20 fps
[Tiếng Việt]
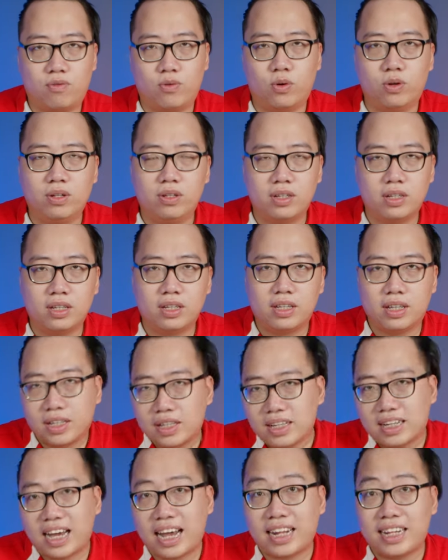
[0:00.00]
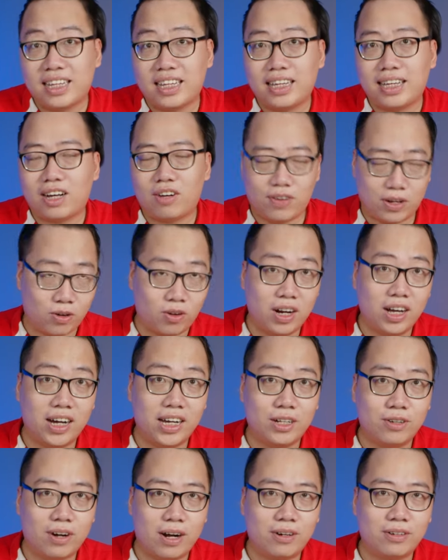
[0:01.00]
vốn nghe thì có phải có
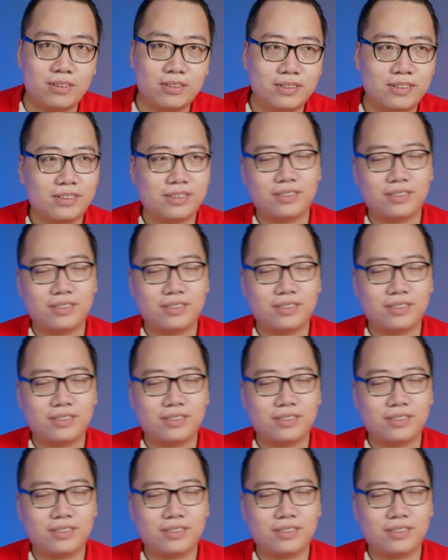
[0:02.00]
lời đúng không